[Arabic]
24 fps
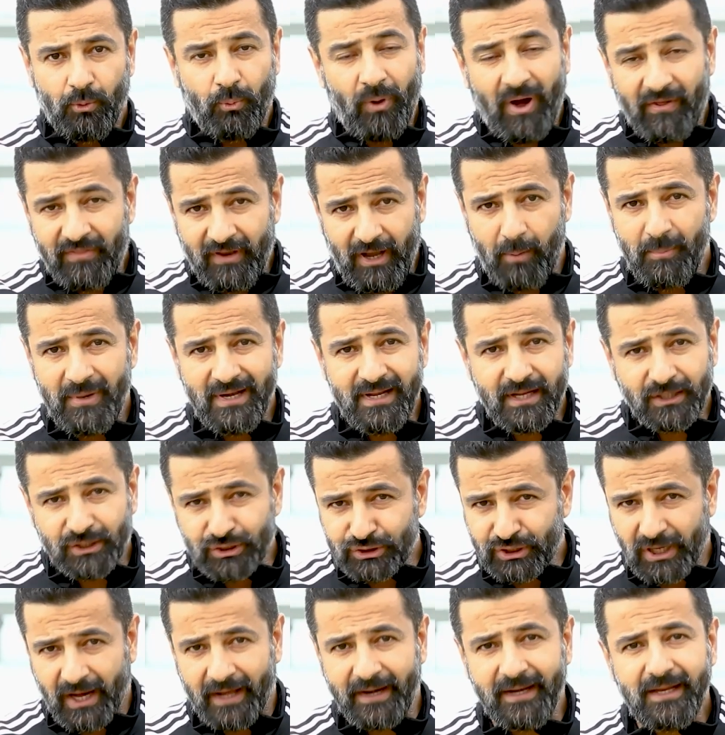وهذه العمليه
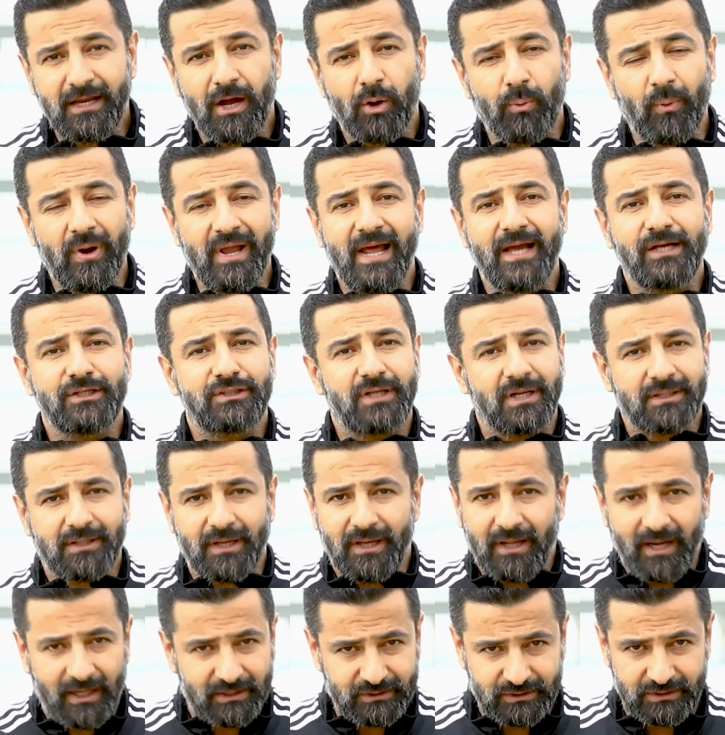تجاريه
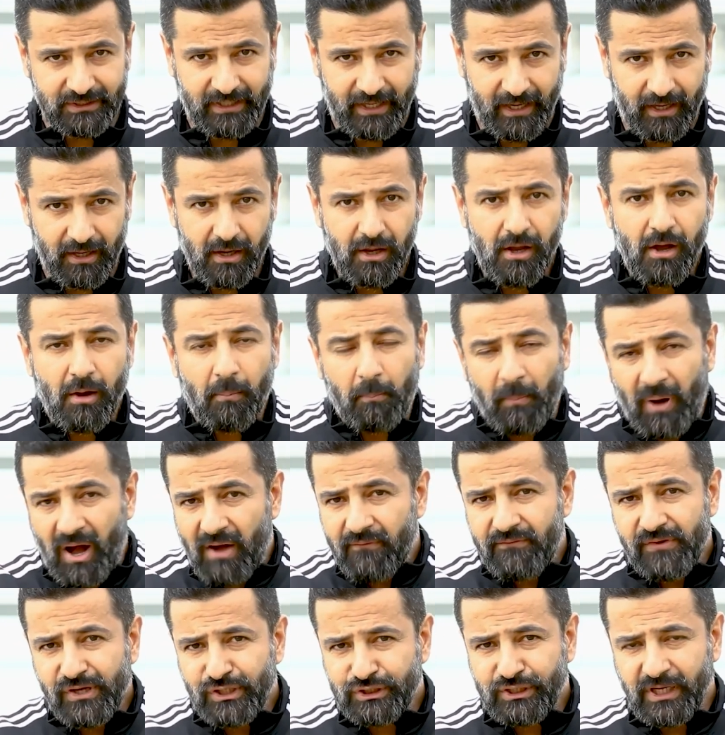وليست علاجيه
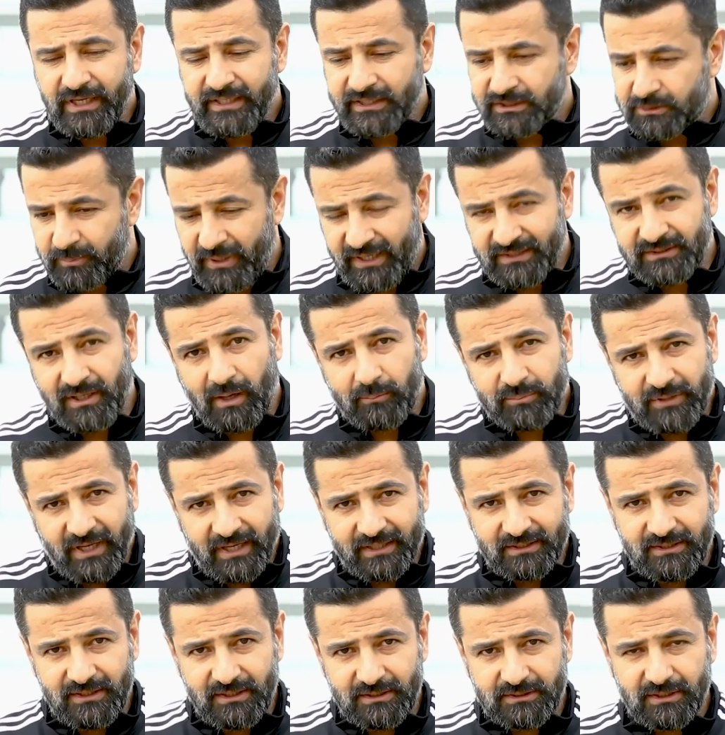ما في شيء اسمه حزام
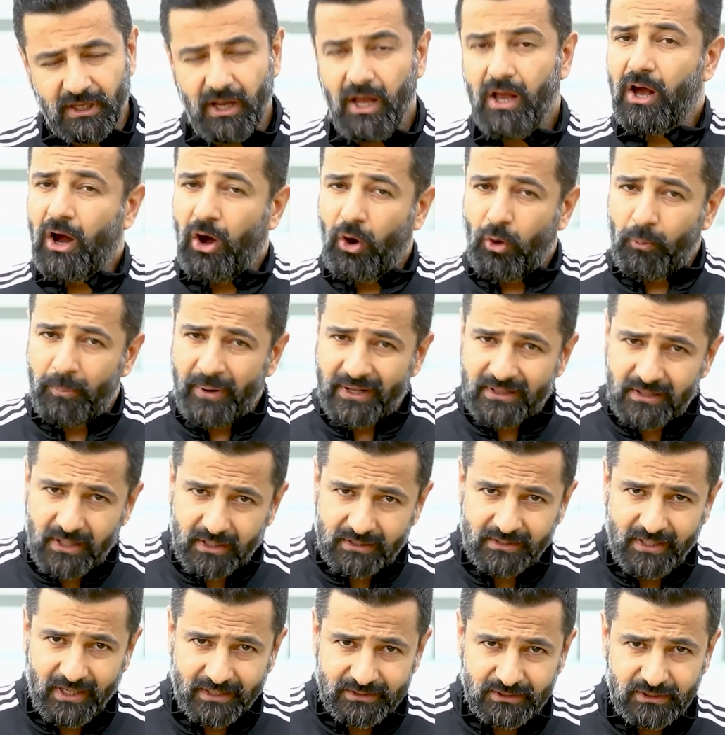تخسيس او
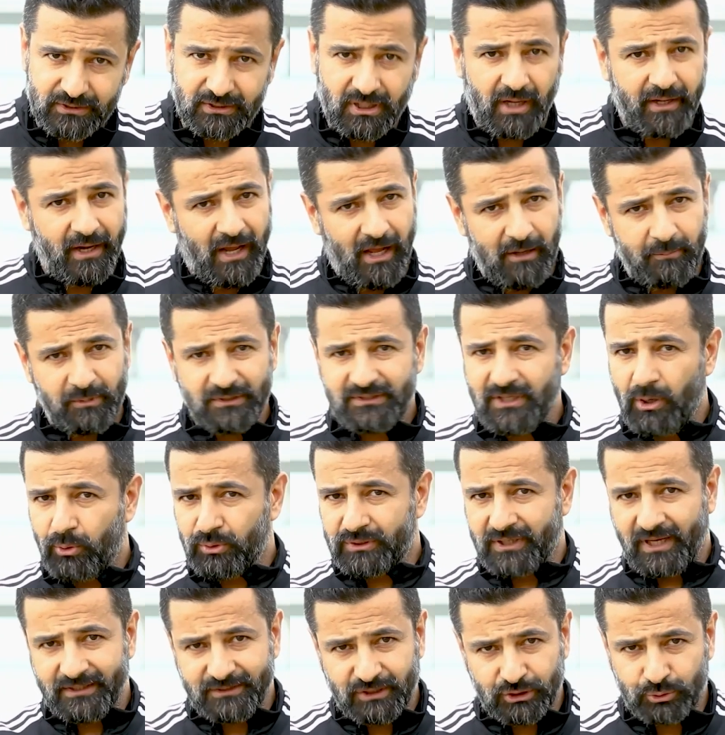بدله تخسيس انا البسها
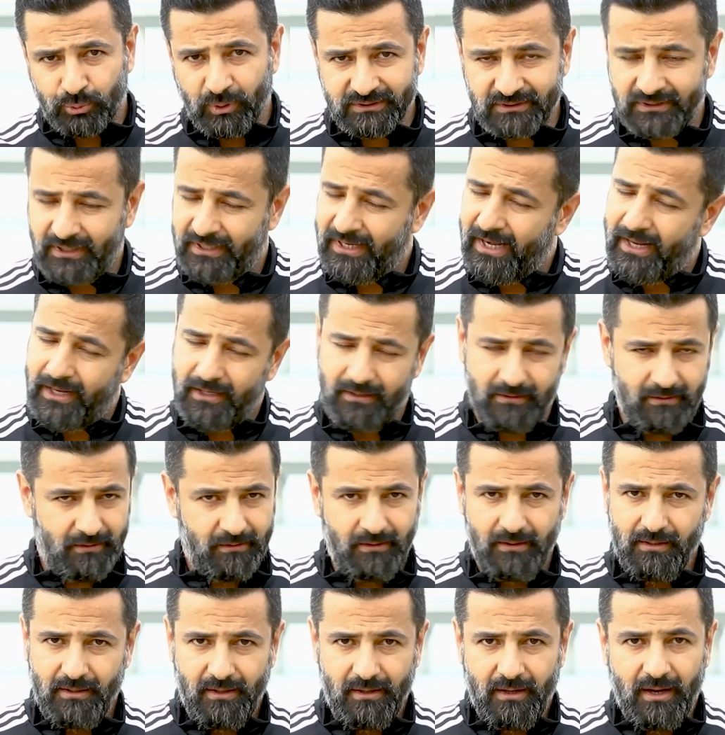وتخسس وزني لا
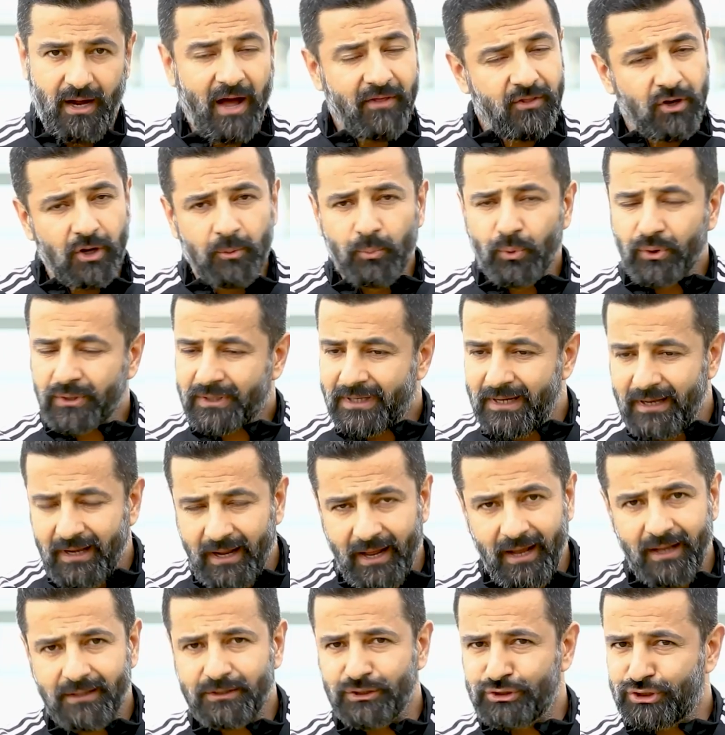هذه الامور
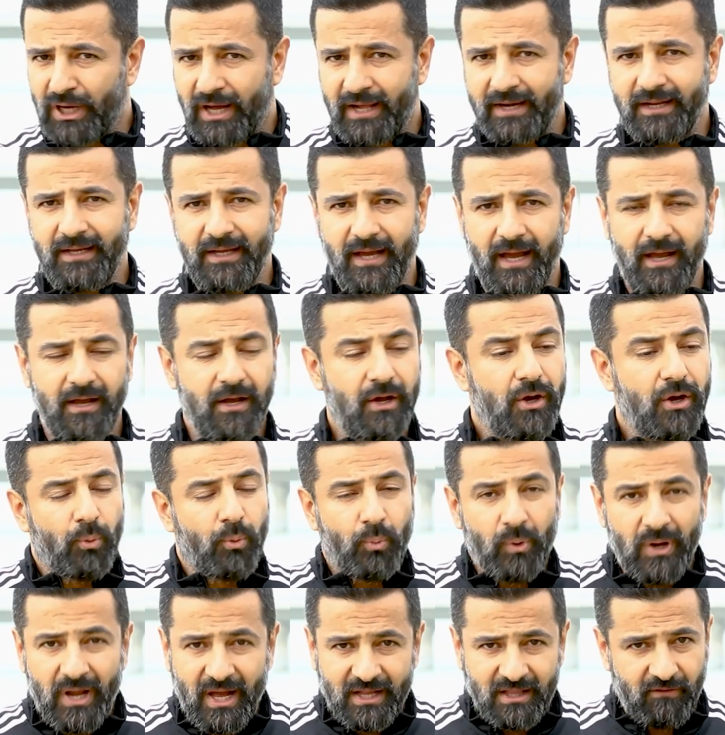كلها تجاريه
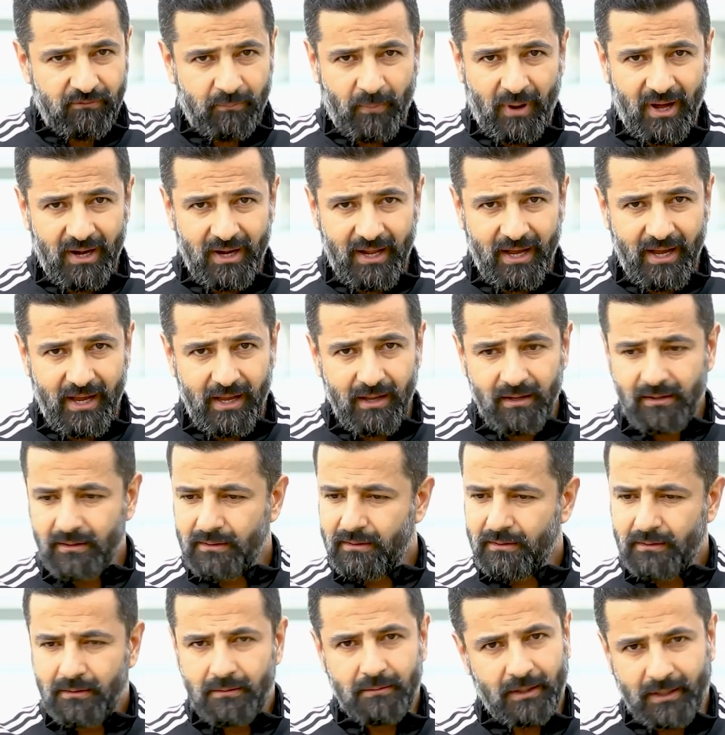والهدف مالها
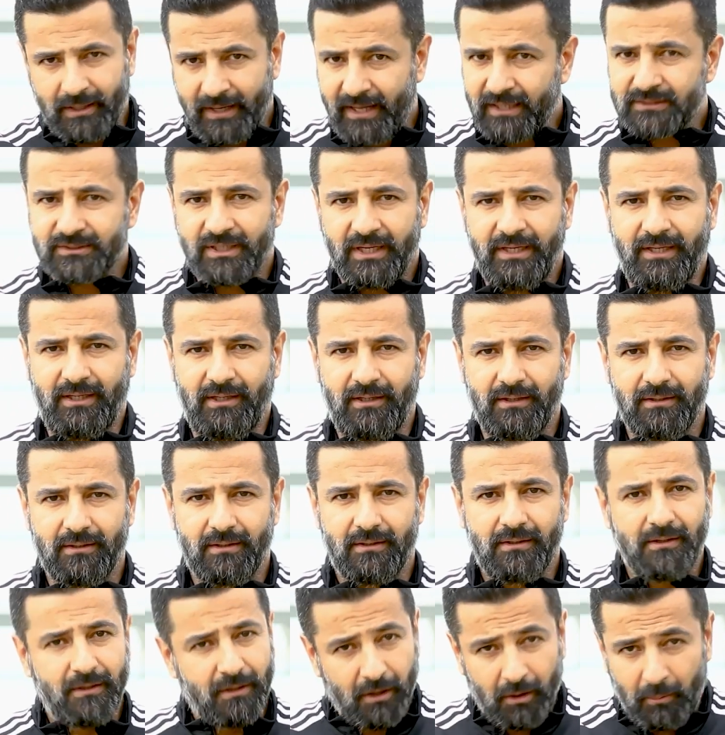غير صحيح
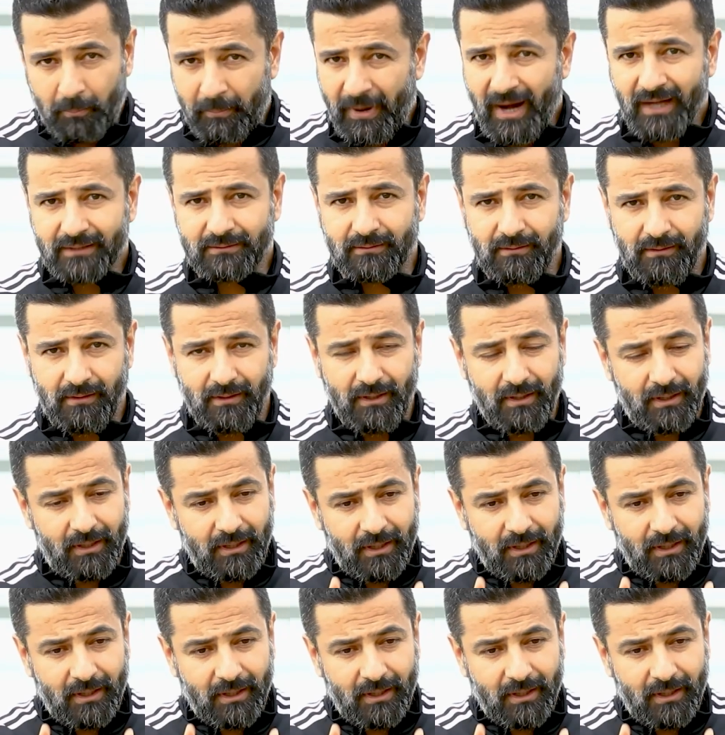باطل